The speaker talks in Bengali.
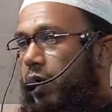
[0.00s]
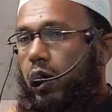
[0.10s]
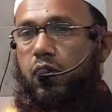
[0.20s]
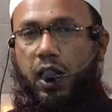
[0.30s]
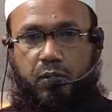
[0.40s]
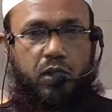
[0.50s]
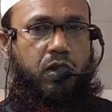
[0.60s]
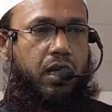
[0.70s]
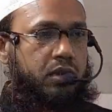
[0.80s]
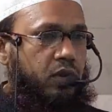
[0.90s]
ভালো আমল
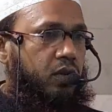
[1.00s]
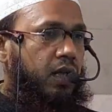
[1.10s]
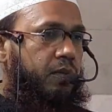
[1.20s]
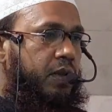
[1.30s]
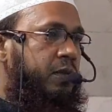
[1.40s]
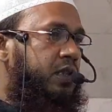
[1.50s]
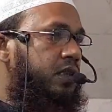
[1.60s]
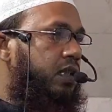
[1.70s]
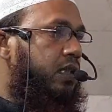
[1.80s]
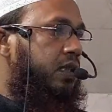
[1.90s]
করার জন্যই আমরা
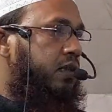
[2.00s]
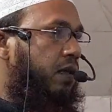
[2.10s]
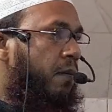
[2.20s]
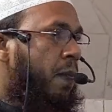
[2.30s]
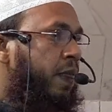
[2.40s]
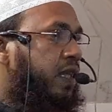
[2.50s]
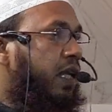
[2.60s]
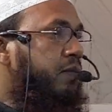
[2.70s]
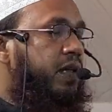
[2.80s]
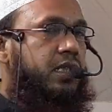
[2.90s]
মসজিদে এসেছি তো
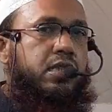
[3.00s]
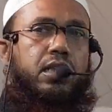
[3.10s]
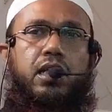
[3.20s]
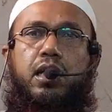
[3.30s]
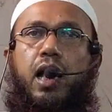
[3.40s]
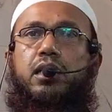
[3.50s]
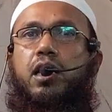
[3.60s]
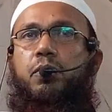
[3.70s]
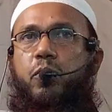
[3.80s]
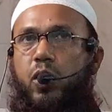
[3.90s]
এই মসজিদে
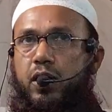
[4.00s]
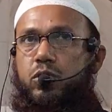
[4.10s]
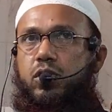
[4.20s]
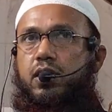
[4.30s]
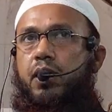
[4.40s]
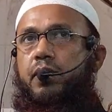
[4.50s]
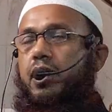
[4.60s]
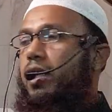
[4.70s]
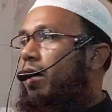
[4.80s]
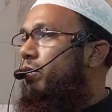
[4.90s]
আসার পরেও যদি আমার
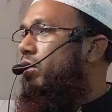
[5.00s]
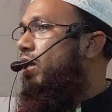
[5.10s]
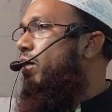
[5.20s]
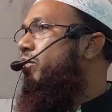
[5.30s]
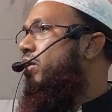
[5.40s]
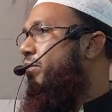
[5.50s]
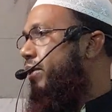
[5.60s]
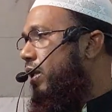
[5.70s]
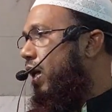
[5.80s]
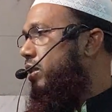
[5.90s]
এই আমলটা আমল
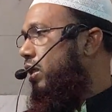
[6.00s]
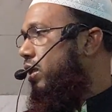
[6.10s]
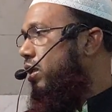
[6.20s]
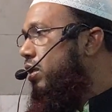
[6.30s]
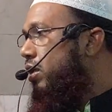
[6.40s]
নামায় না থাকে